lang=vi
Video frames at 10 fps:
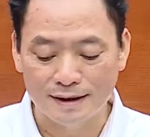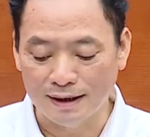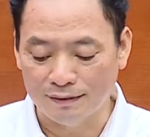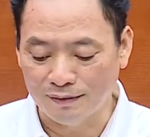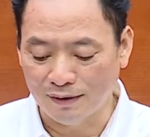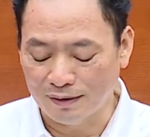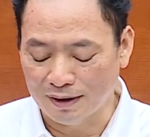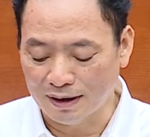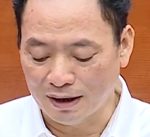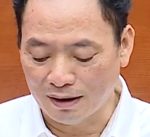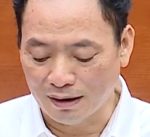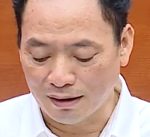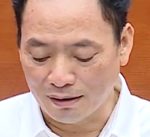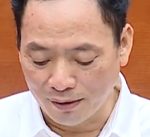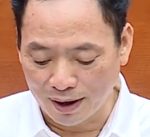chi nhánh văn phòng đăng ký đất đai cả
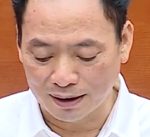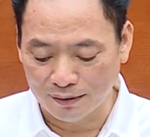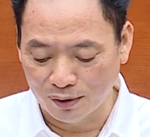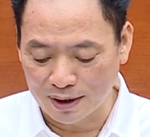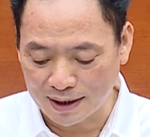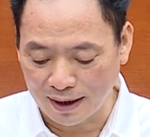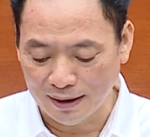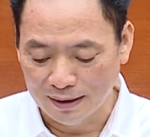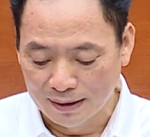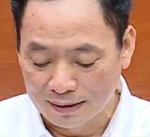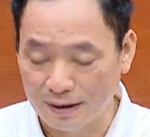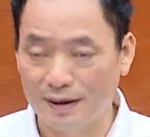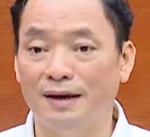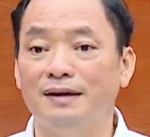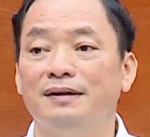các huyện thành phố thị xã thực
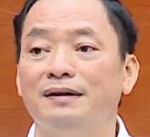hiện